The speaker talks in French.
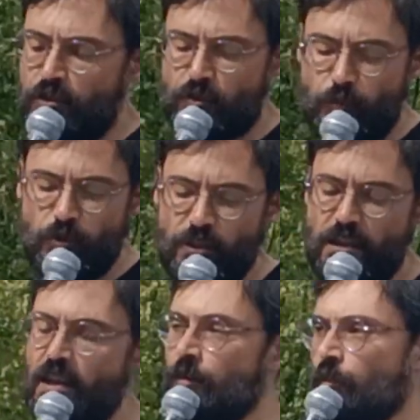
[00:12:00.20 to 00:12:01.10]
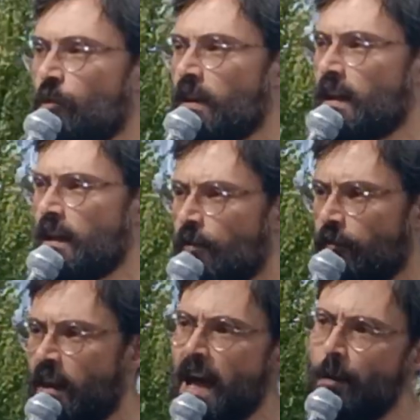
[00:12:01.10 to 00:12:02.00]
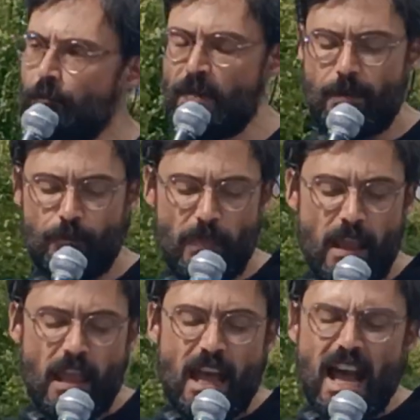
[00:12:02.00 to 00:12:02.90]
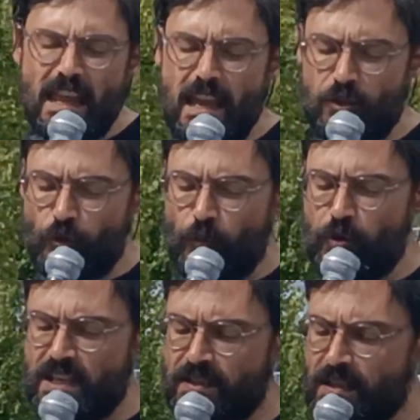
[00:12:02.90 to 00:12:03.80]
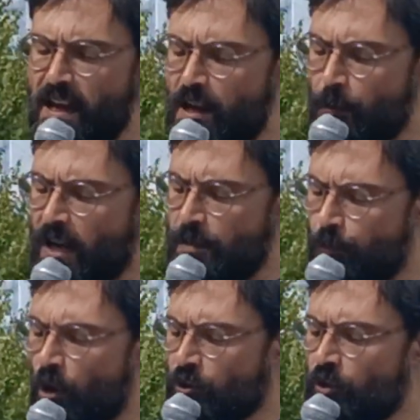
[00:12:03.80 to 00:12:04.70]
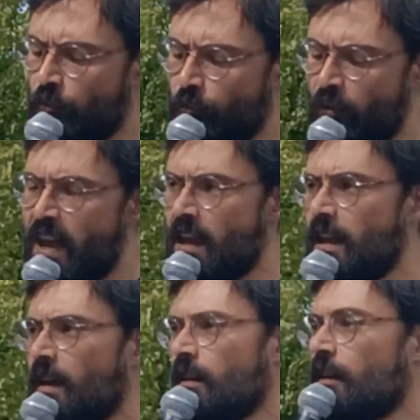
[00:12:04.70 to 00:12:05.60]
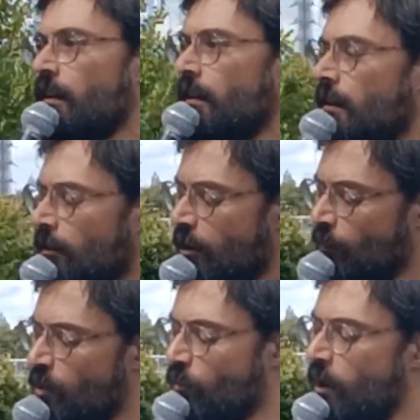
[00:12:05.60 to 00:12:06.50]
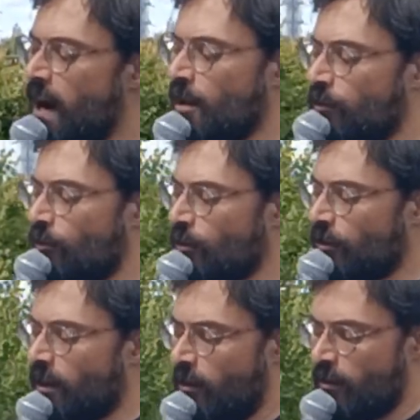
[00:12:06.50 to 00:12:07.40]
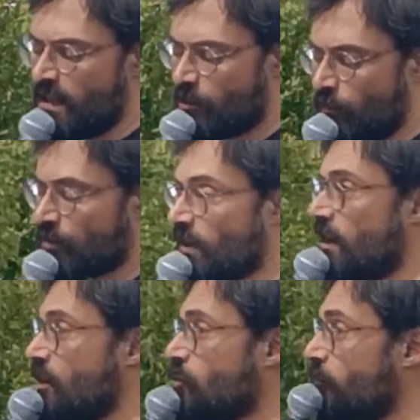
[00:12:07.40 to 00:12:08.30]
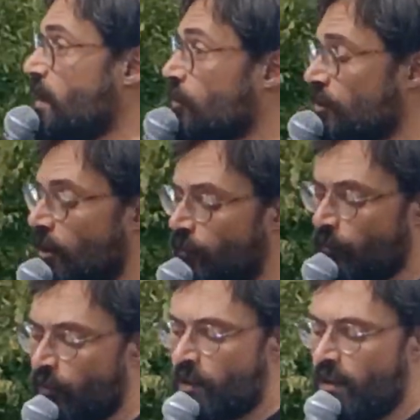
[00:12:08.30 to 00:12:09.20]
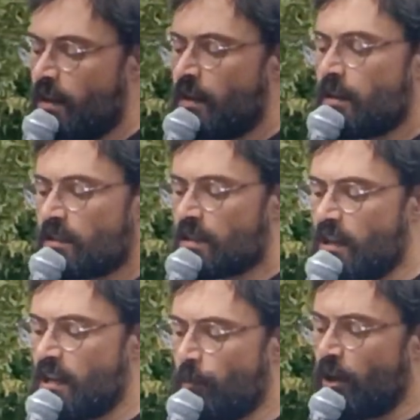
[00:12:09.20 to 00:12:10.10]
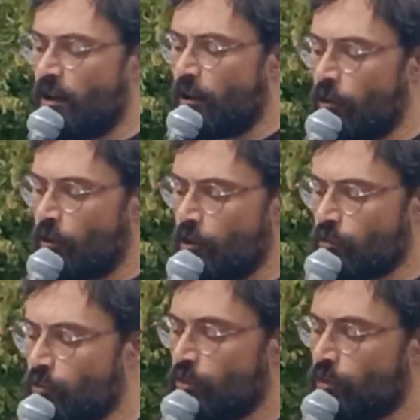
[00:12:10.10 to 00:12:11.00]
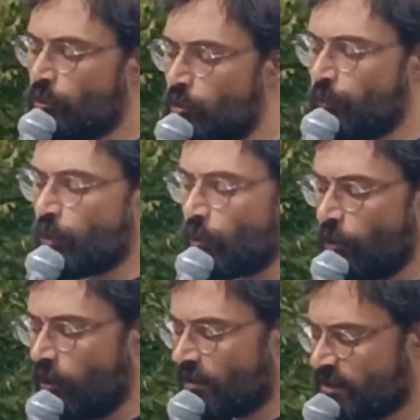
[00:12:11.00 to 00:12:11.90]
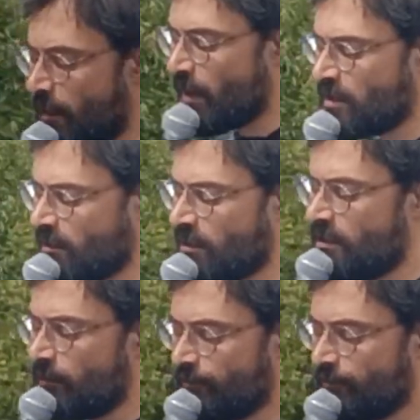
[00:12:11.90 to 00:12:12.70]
transmuté pour la flamme allez au mont Guissard par les portes de fer, comme le moine d'Orient et son singe philosophe, célébrant le retour du preux en sa patrie.